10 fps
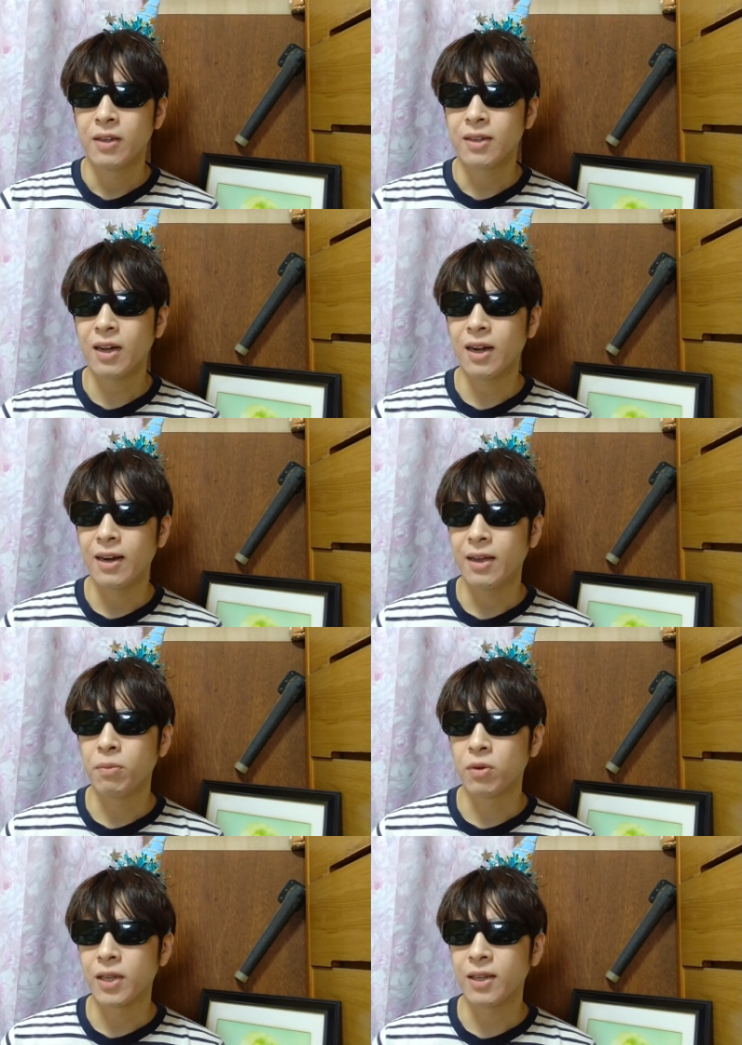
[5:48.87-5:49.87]
だからね、
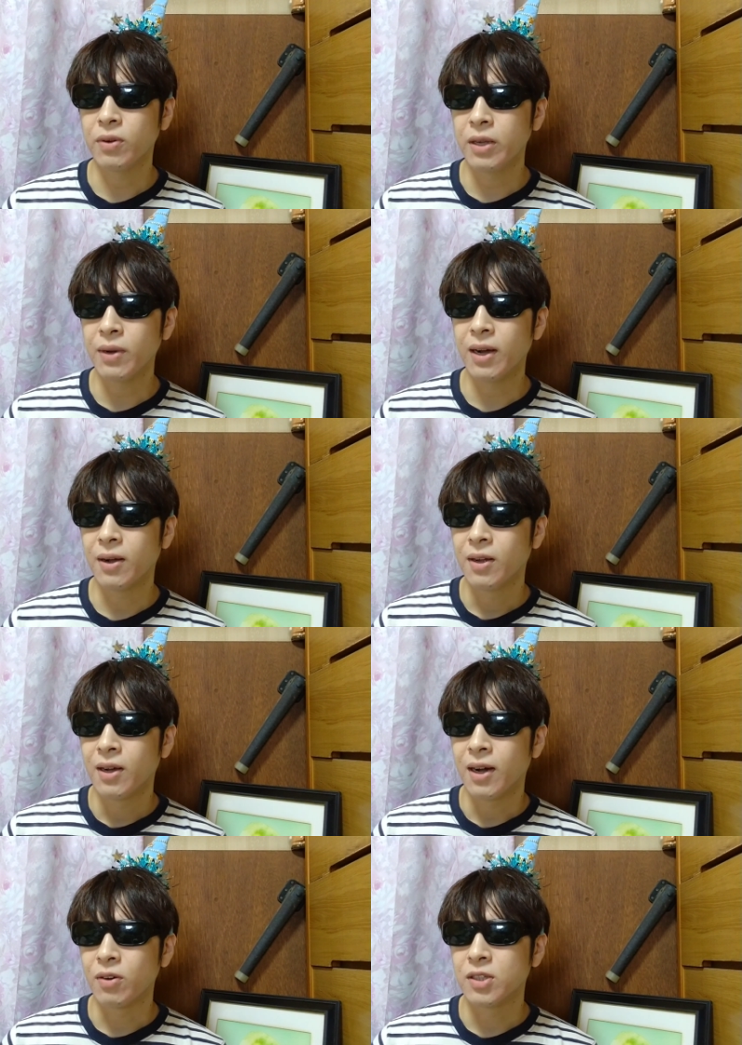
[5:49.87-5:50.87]
もう、ただ振りは、
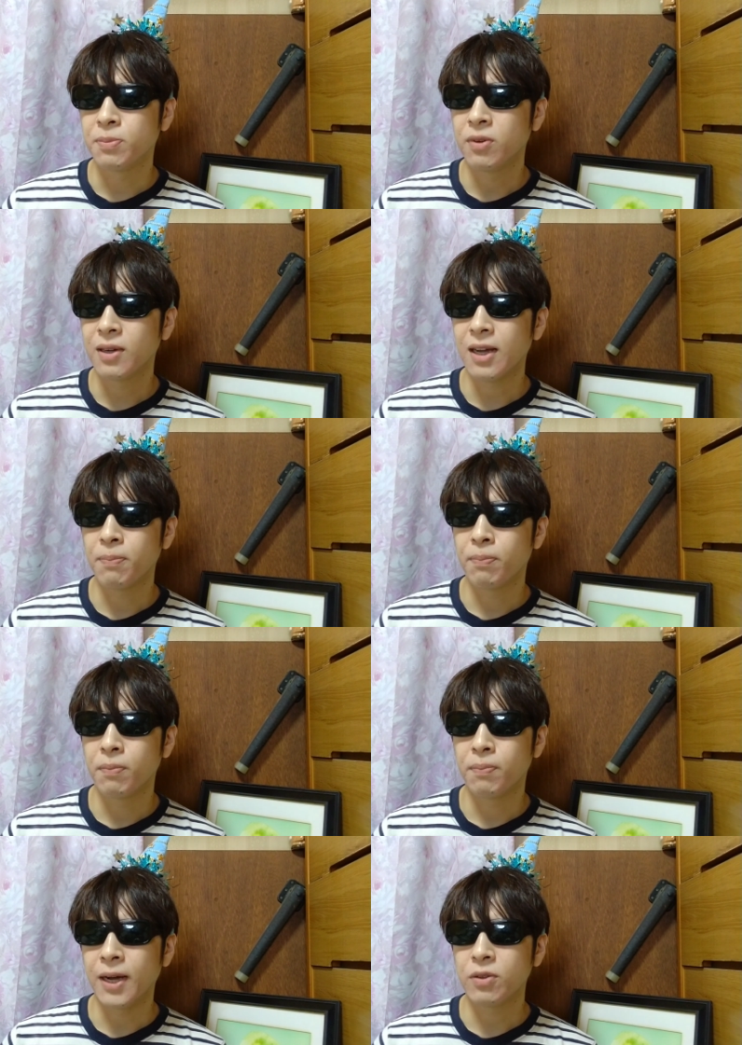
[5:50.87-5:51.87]
あの、自分が
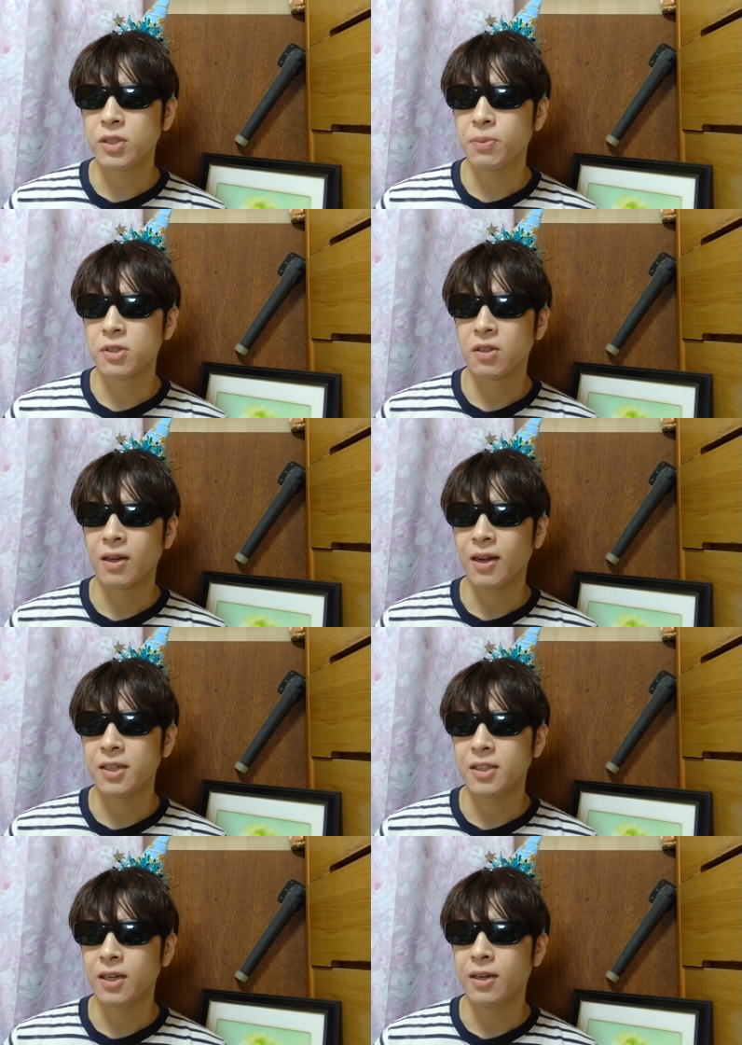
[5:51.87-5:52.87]
バイトしても続かな
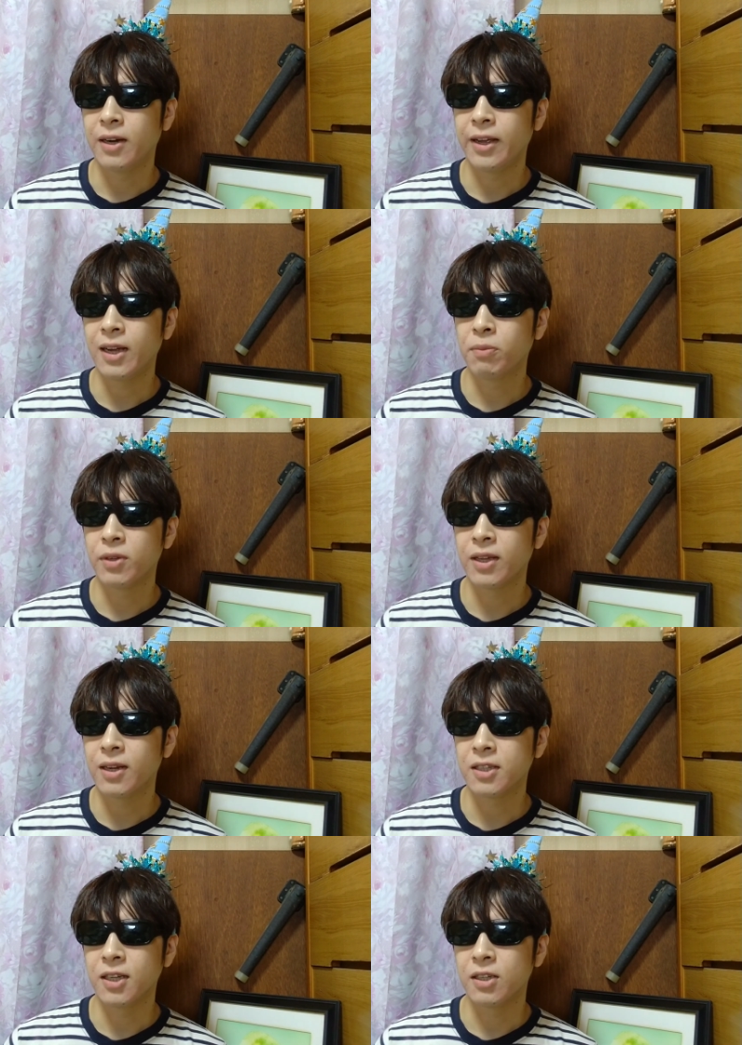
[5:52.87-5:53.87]
いし、恋愛もでき
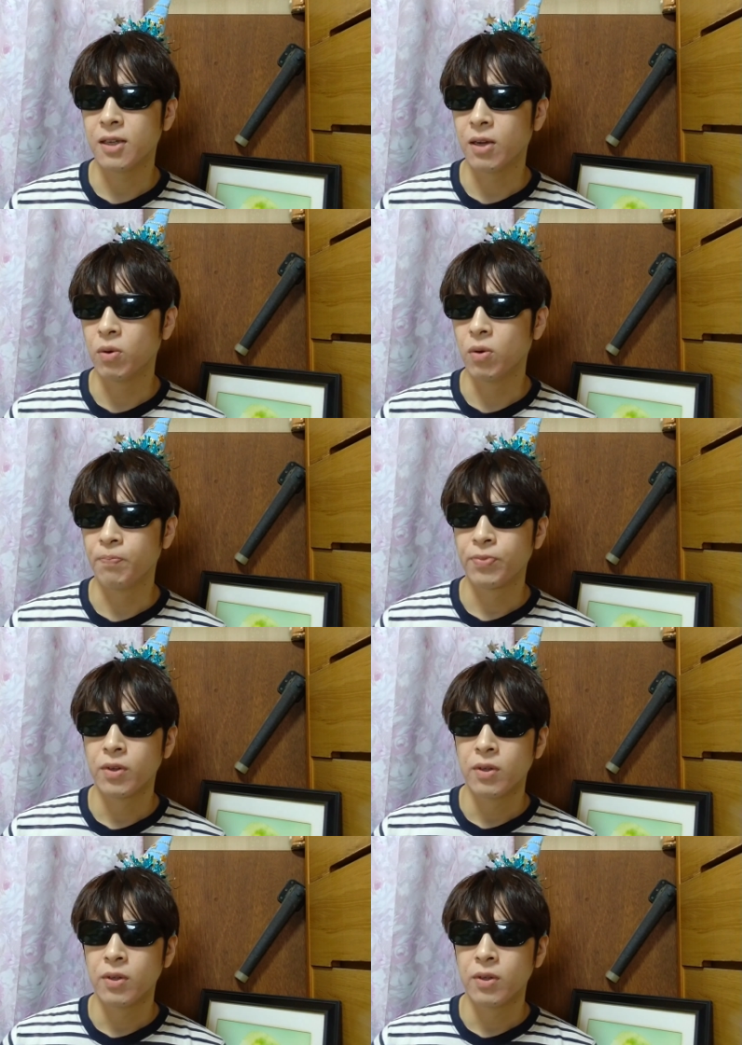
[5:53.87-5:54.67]
ないし、あの、